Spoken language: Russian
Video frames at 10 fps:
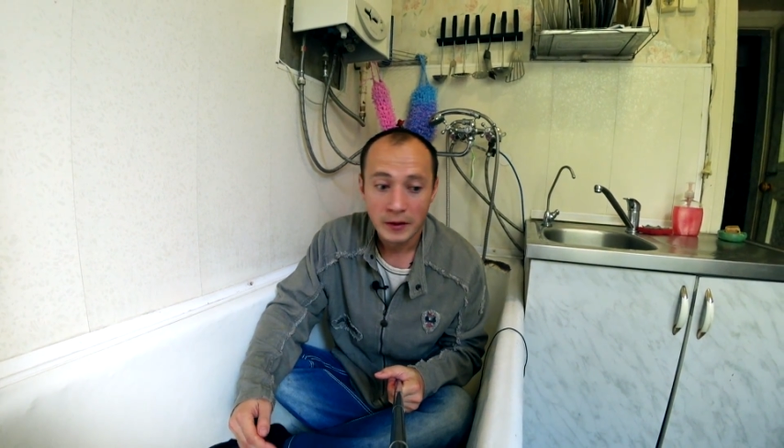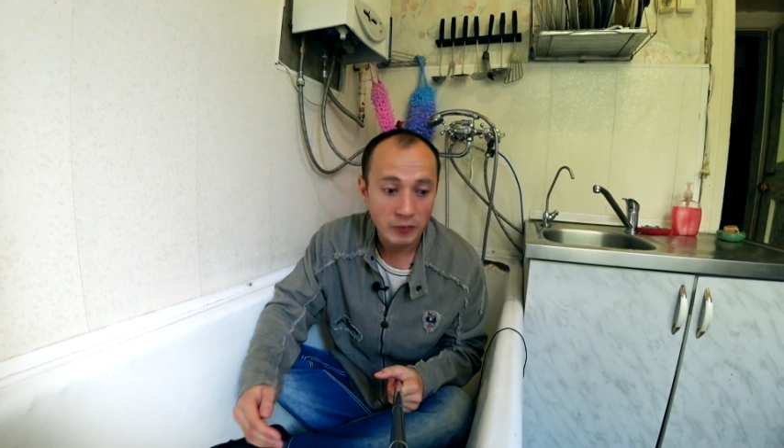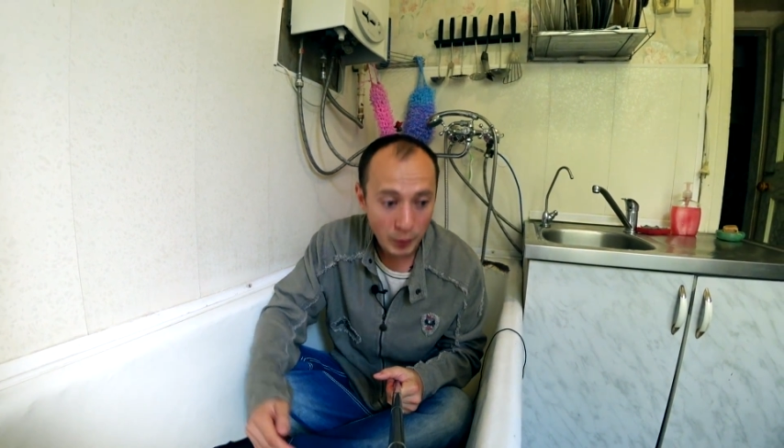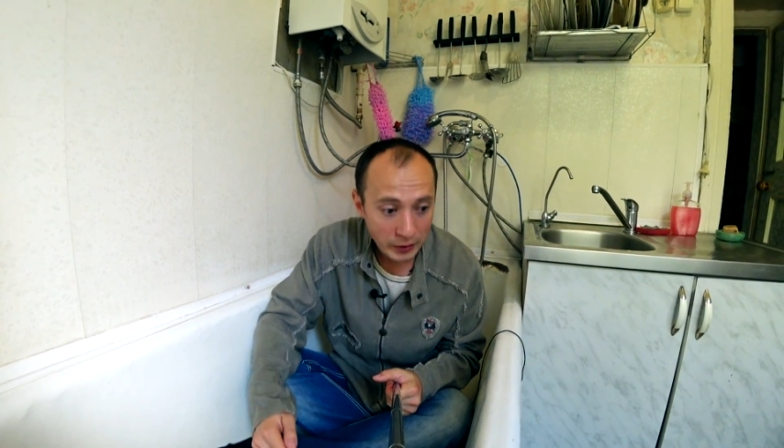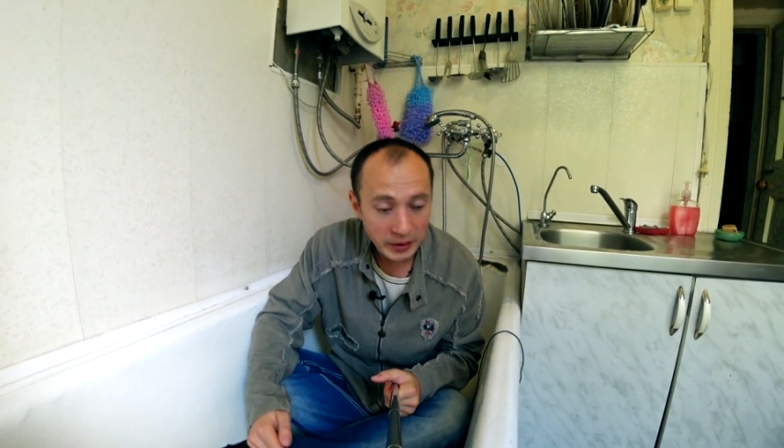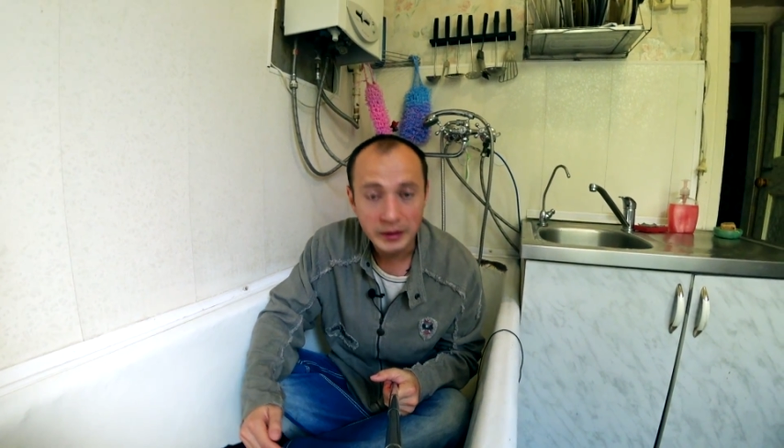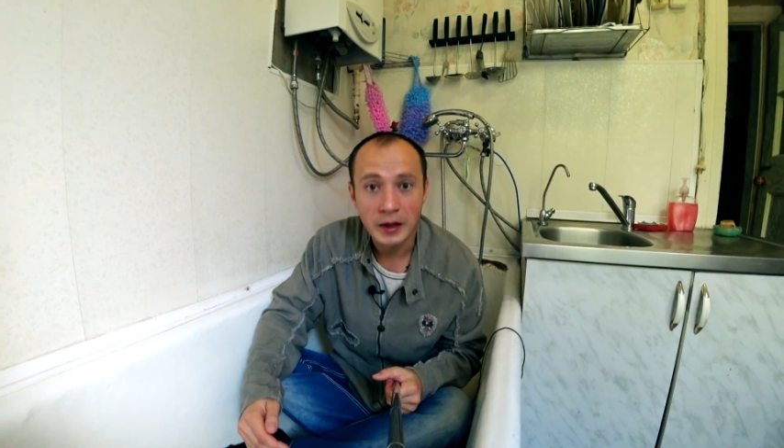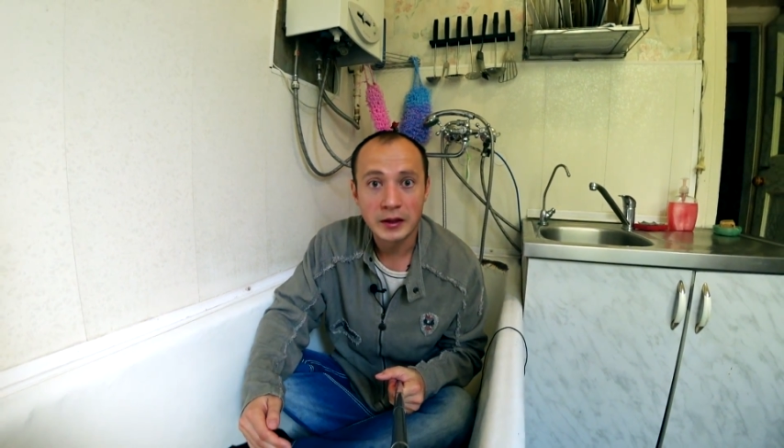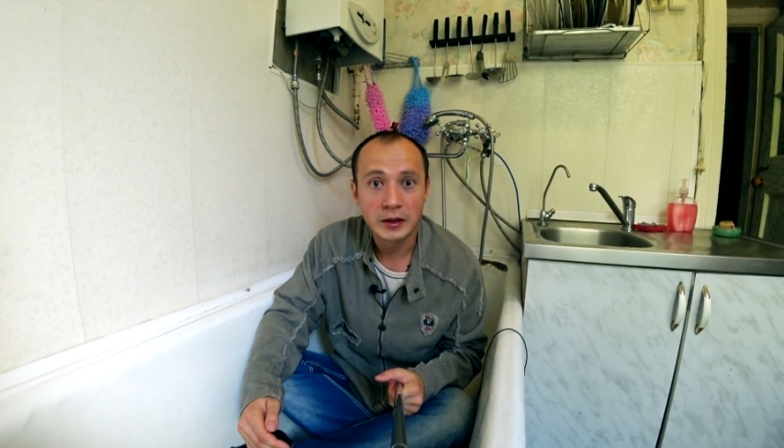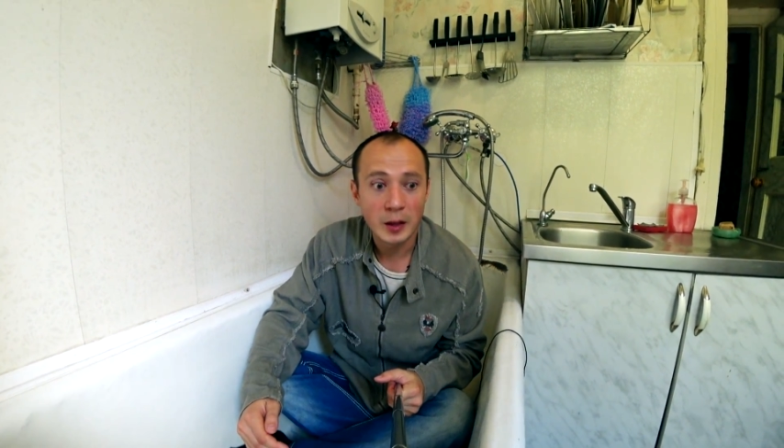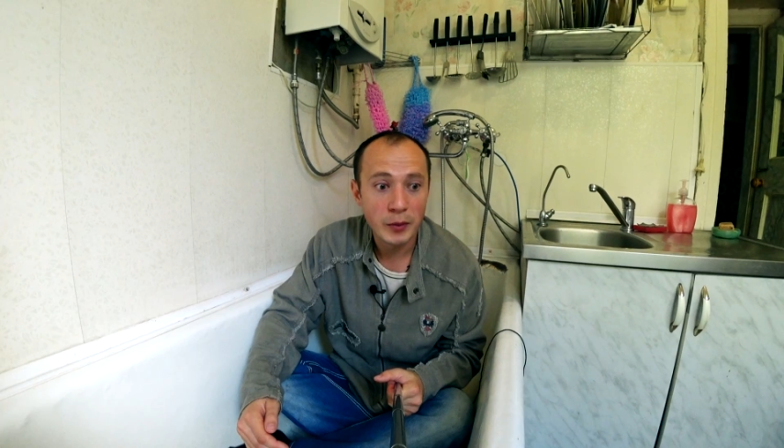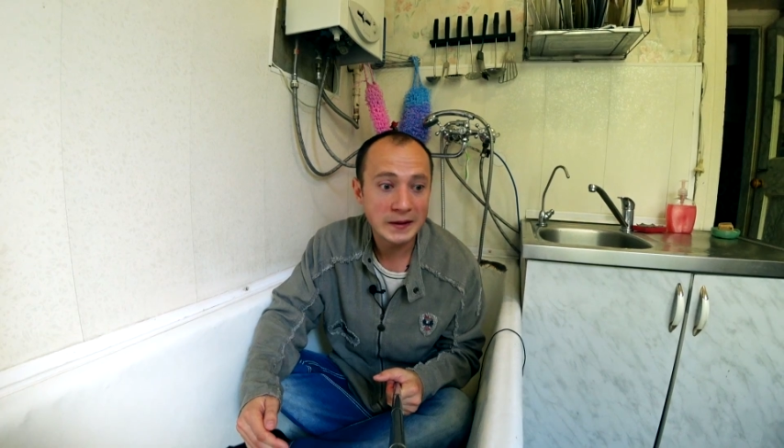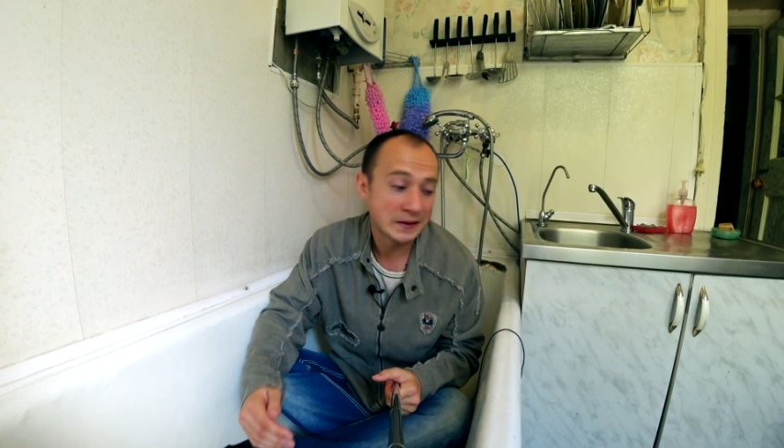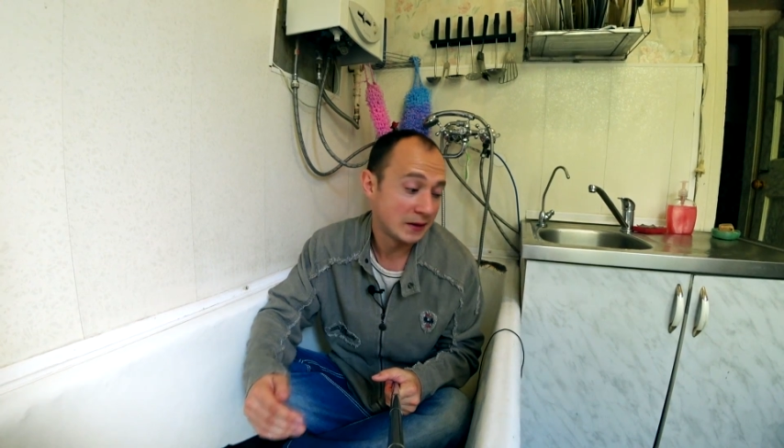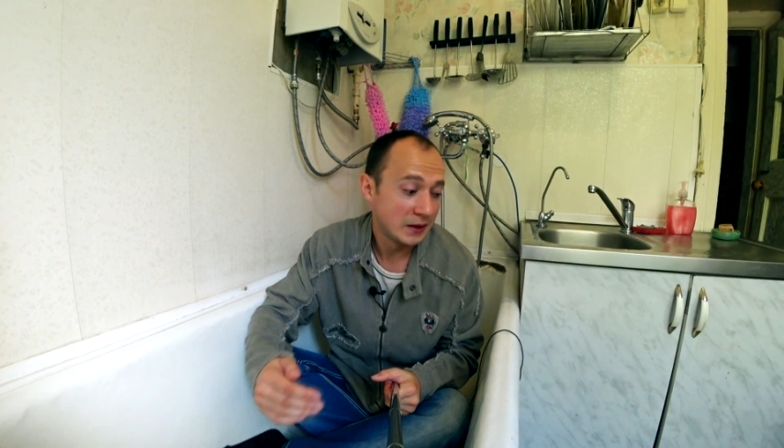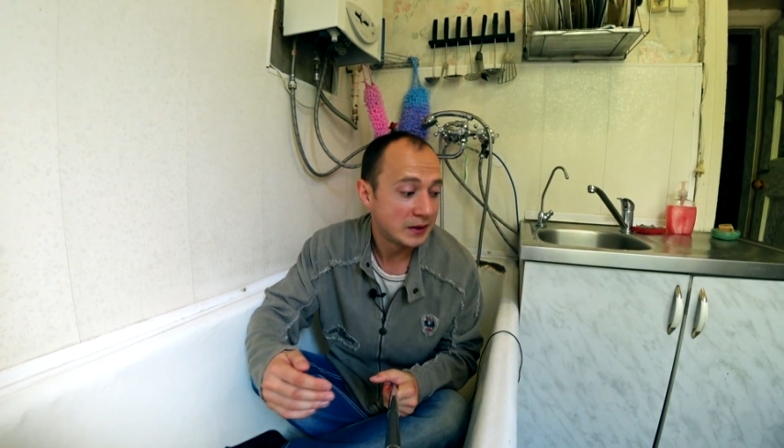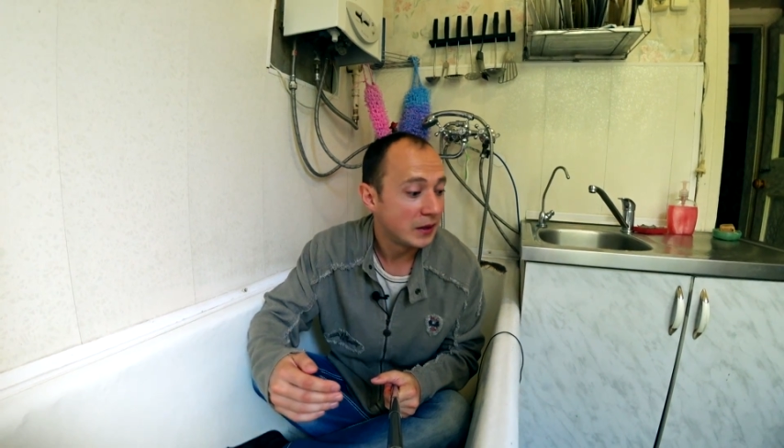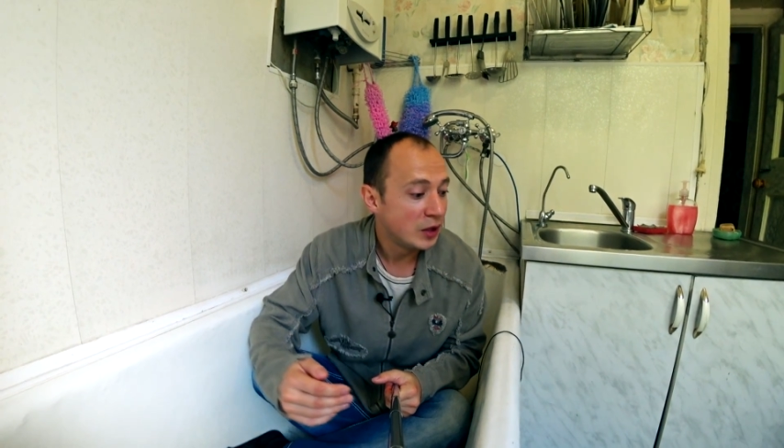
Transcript: выполняет какие-то обязанности,